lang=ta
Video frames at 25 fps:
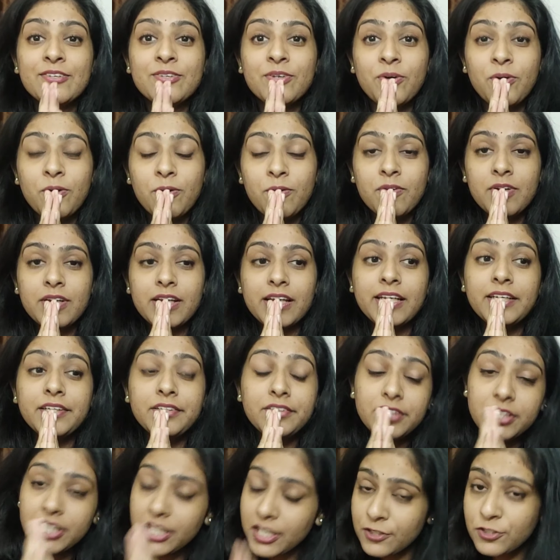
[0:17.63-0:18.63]
ஸோ
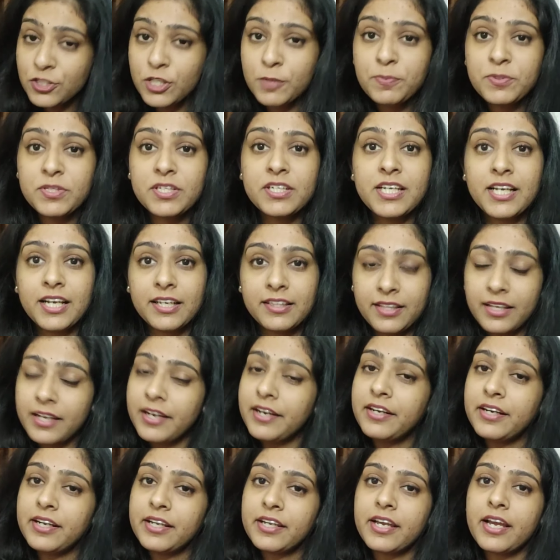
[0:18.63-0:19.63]
இன்டர்ன்ஷிப்ஸ் நீங்கள்
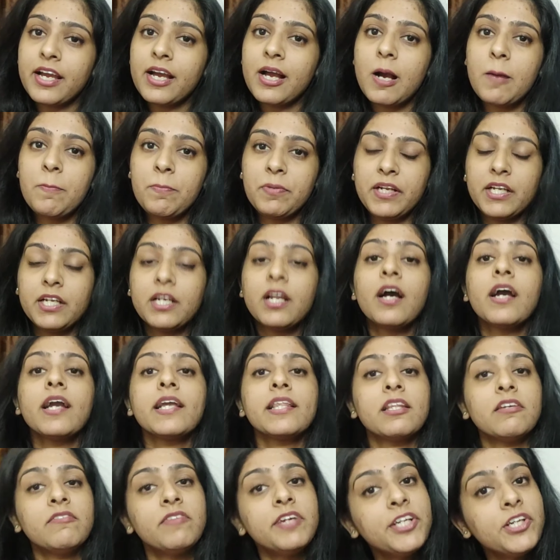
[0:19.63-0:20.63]
தேடுறீங்க அப்படின்னா
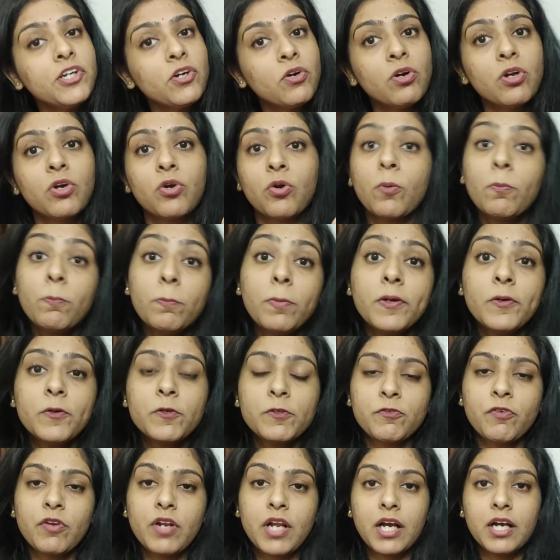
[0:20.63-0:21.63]
இந்த வீடியோ உங்களுக்கு ரொம்ப
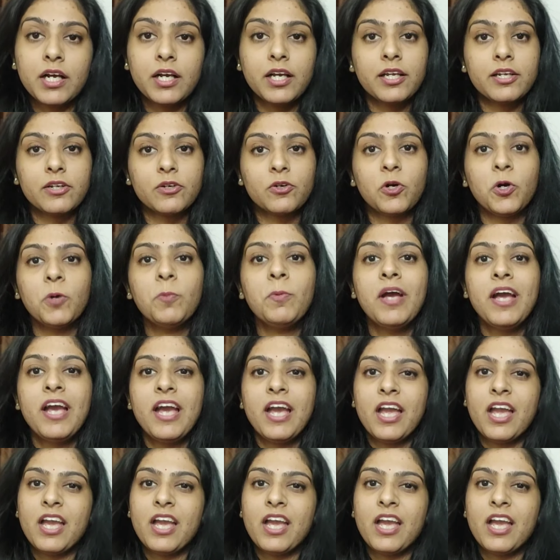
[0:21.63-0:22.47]
யூஸ்ஃபுல்லாக இருக்கும்